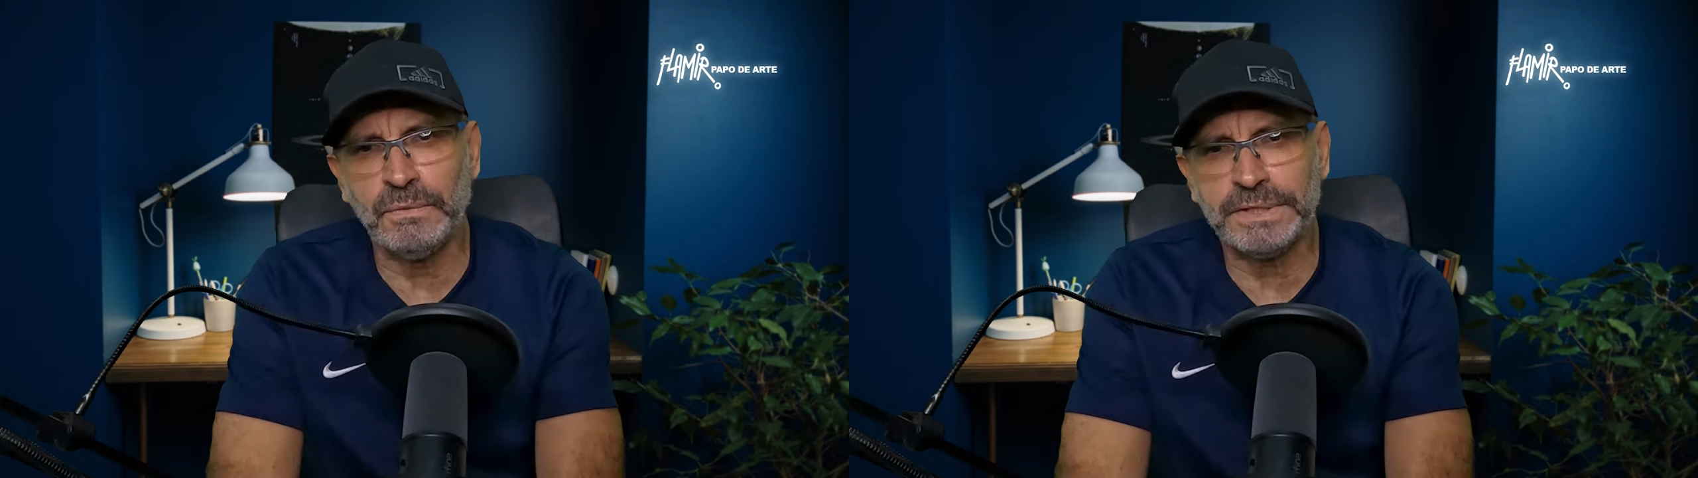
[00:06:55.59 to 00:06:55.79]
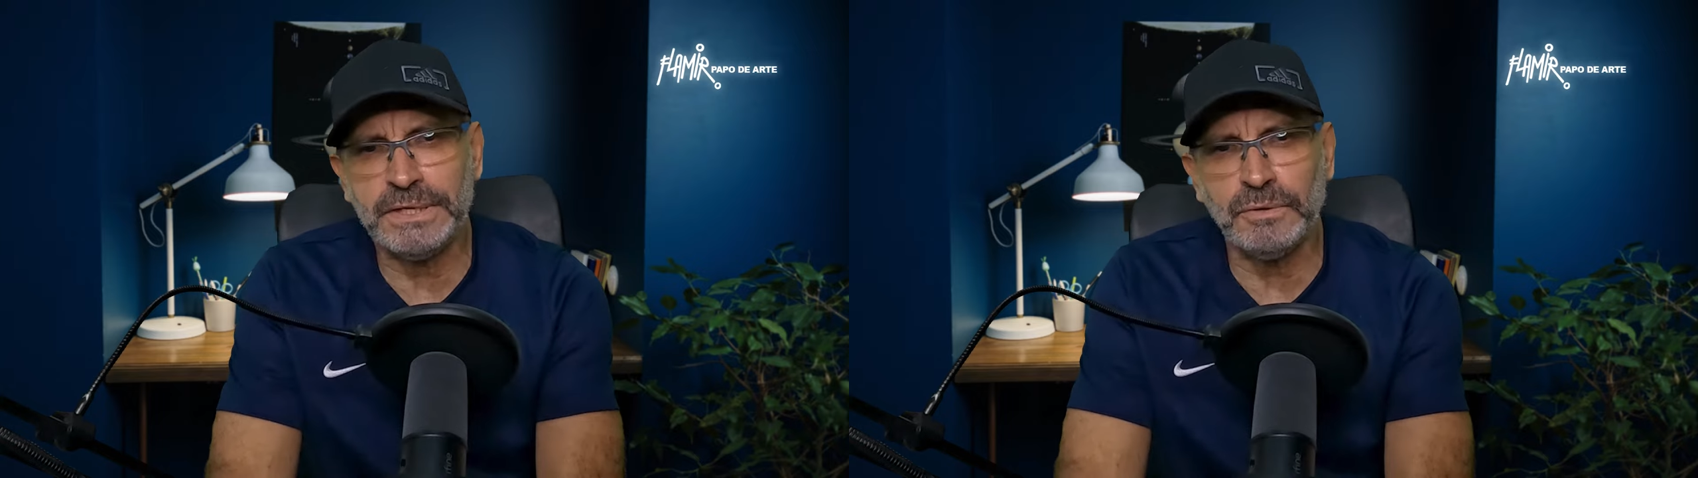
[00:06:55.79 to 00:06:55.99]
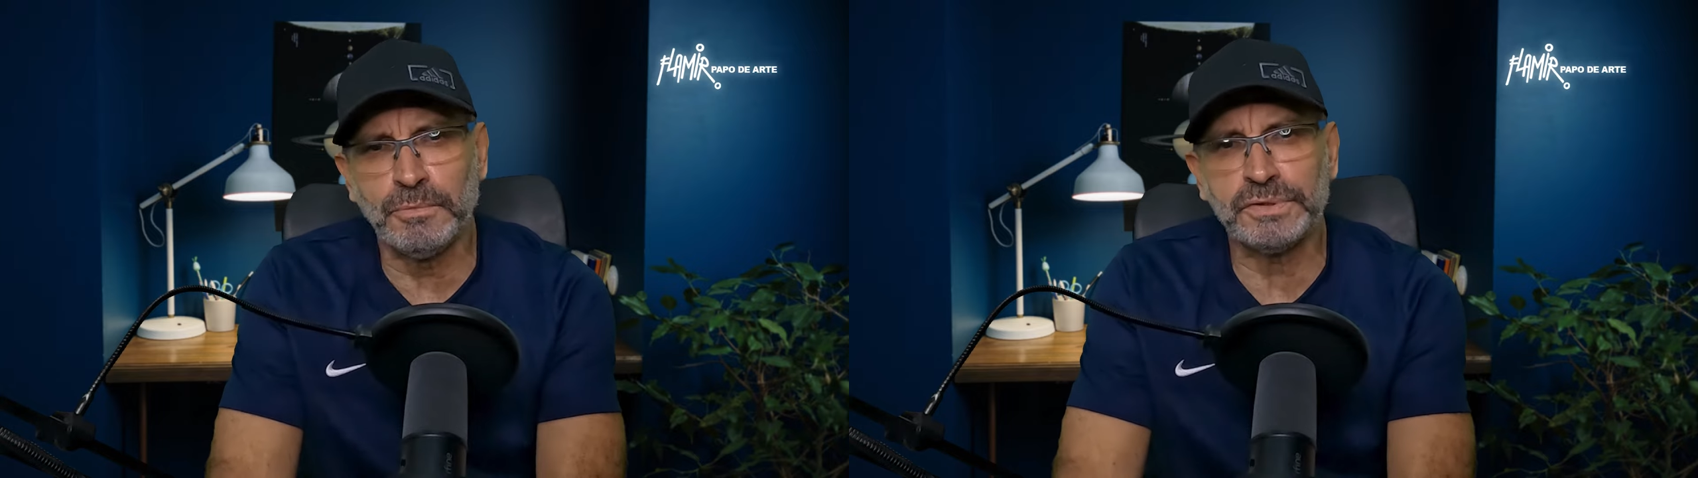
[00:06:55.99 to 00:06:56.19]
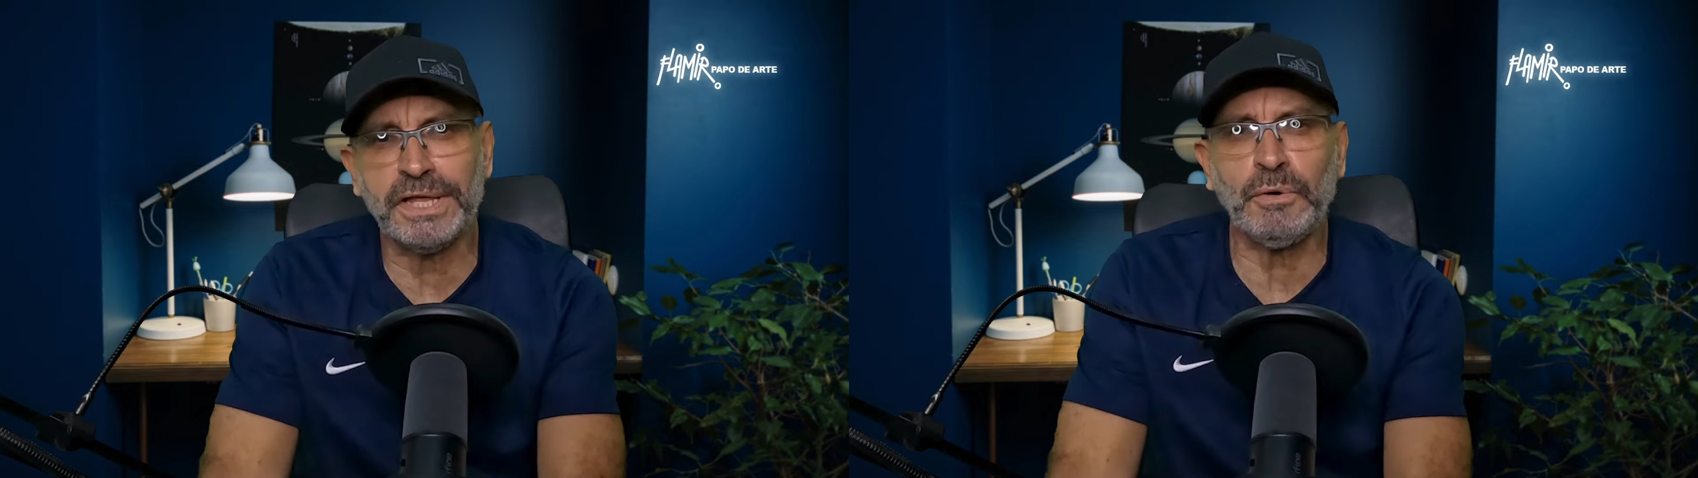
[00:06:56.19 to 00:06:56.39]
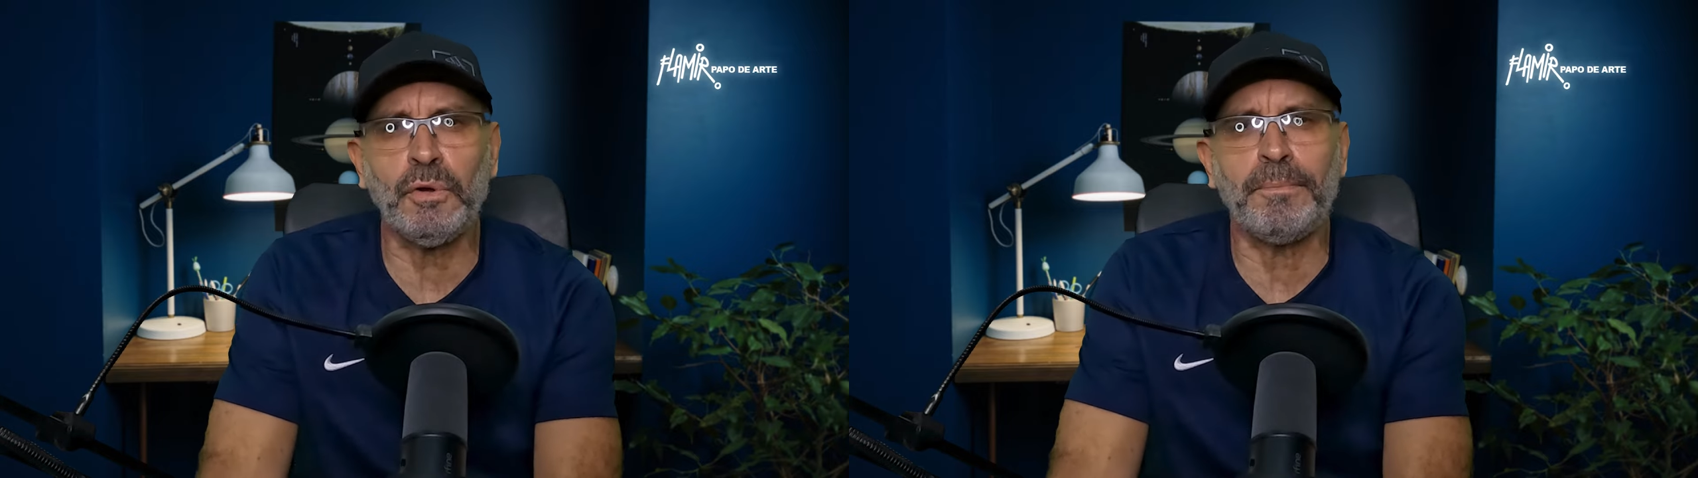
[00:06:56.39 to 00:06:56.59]
o que o
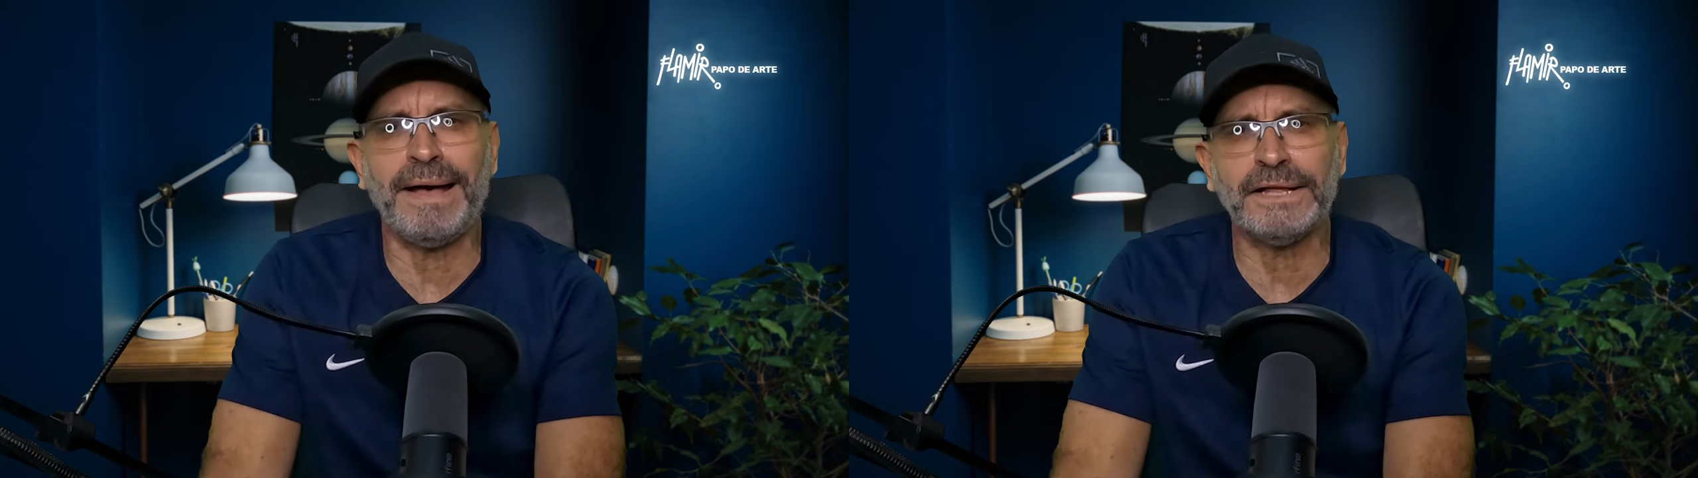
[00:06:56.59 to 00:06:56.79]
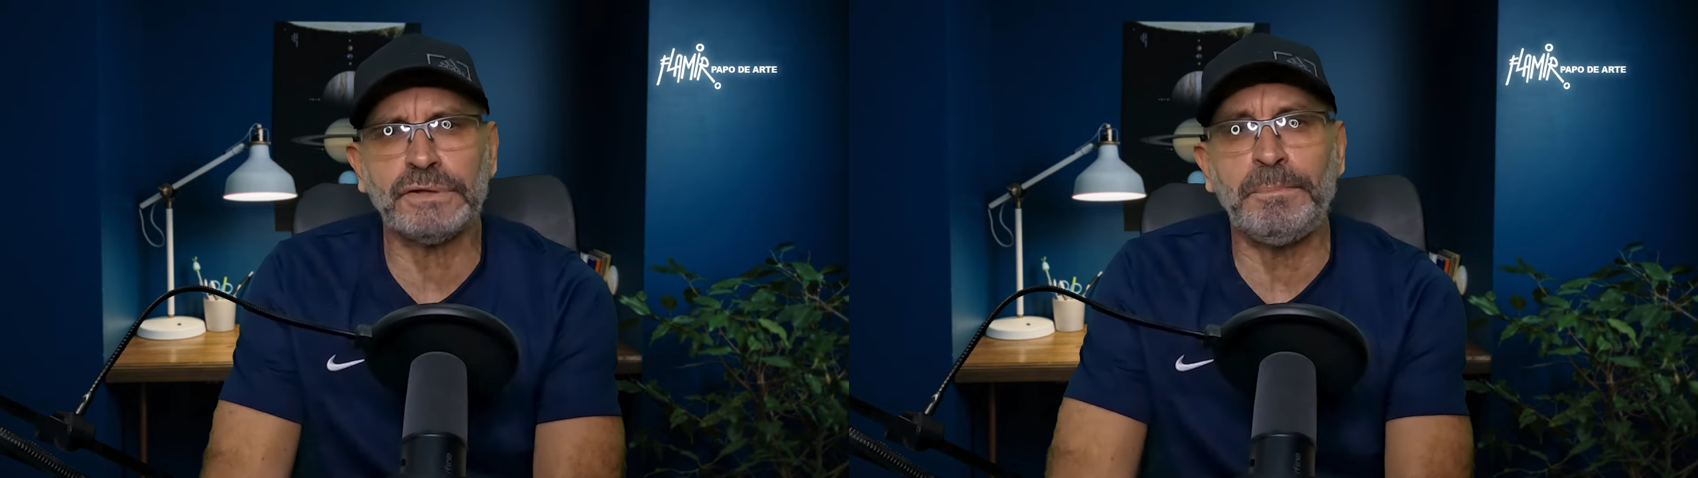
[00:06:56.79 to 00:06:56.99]
Monteiro Lobato